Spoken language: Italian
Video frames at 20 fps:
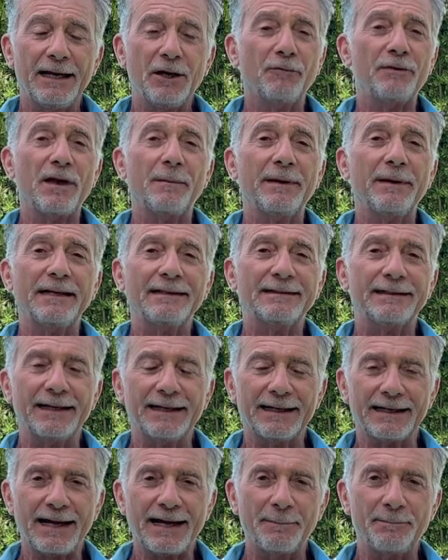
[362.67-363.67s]
E
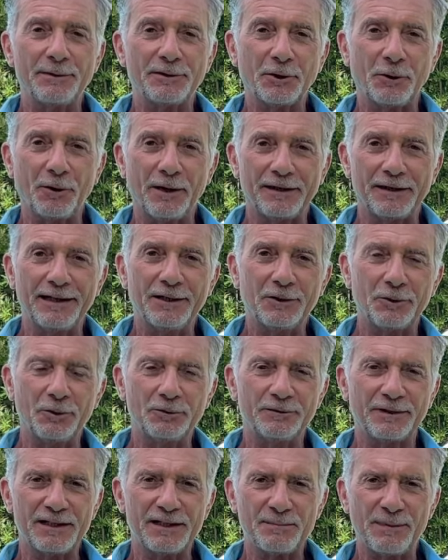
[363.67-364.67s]
ovviamente capitano anche
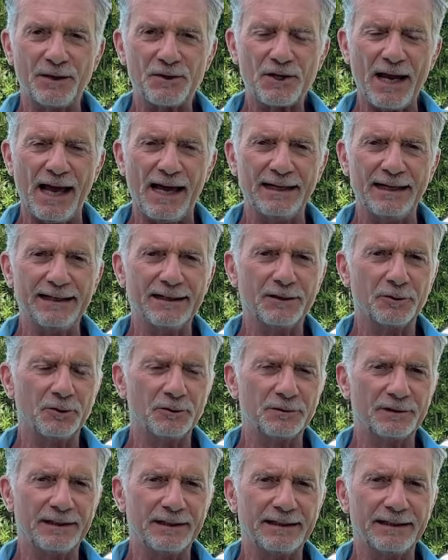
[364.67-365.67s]
incontri speciali,
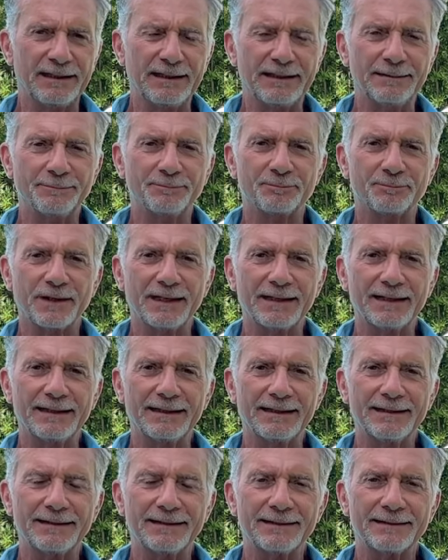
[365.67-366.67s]
incontri che...
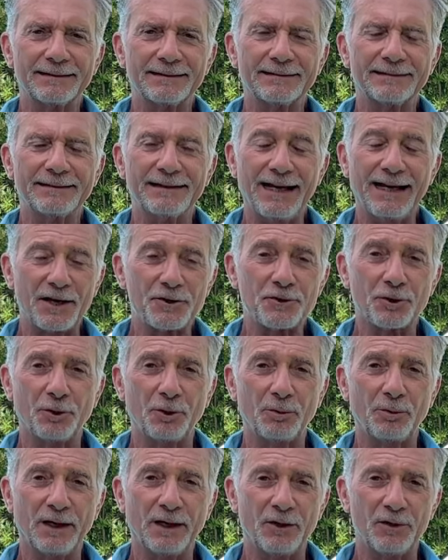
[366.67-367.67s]
Eh, ti
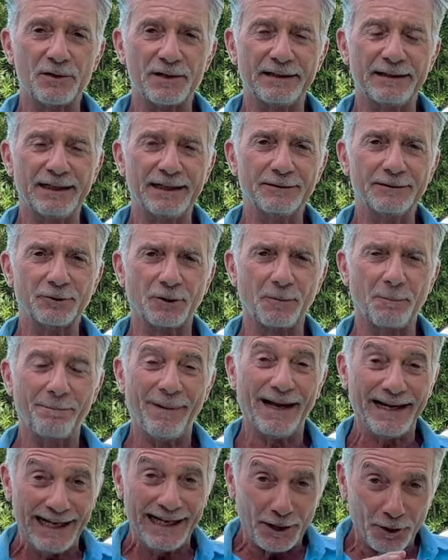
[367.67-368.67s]
lasciano qualcosa dentro.
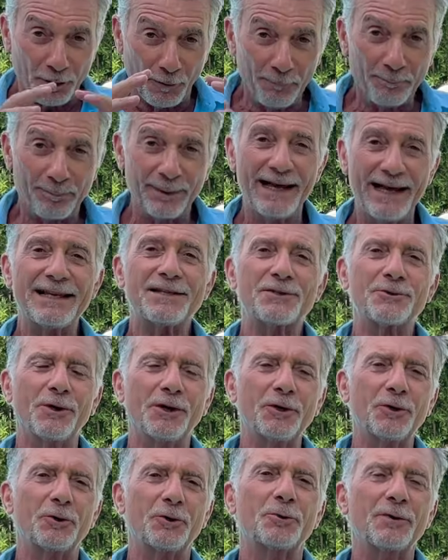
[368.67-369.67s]
Ma nel complesso,
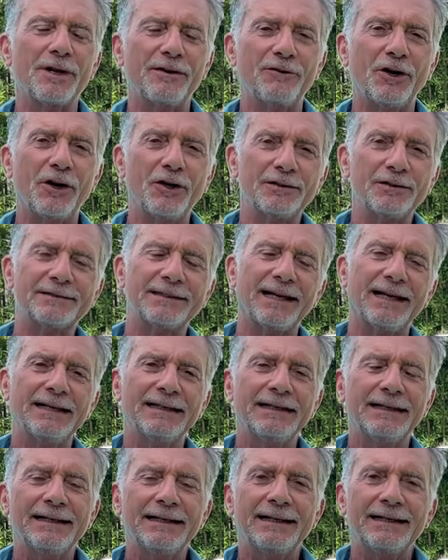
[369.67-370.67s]
ancora una volta,
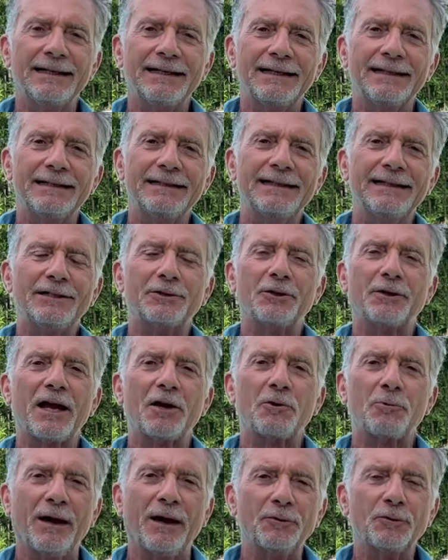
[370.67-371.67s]
dico
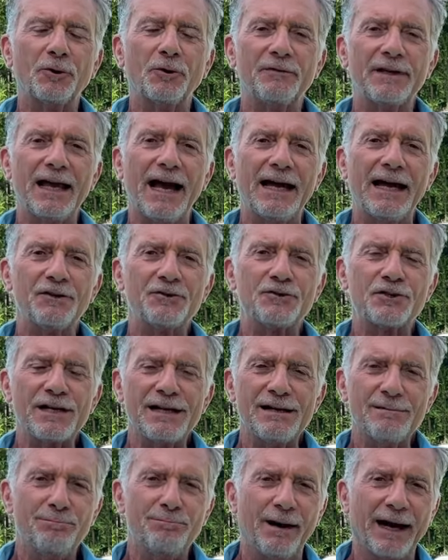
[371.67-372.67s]
che quando viaggi
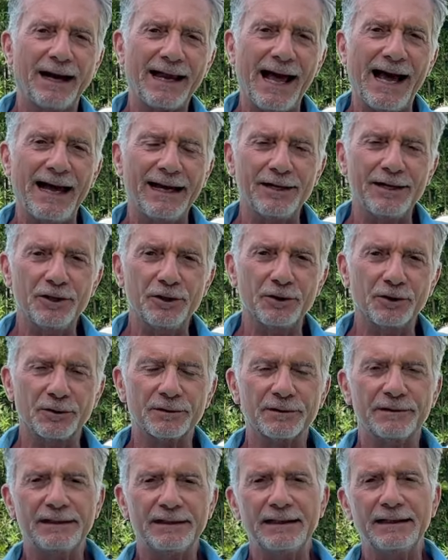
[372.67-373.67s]
il bagaglio
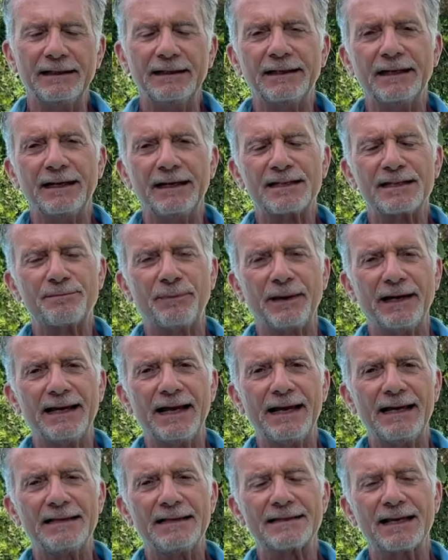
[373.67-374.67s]
di
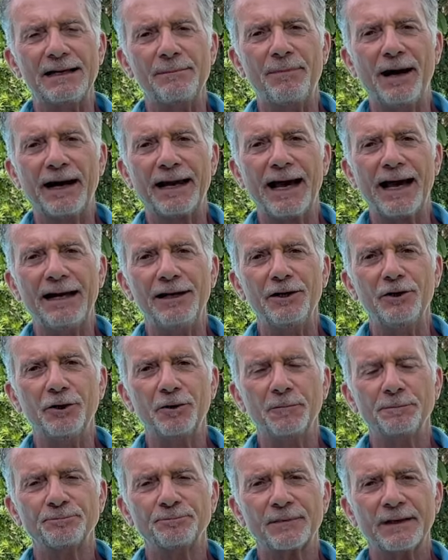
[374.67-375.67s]
esperienze, il bagaglio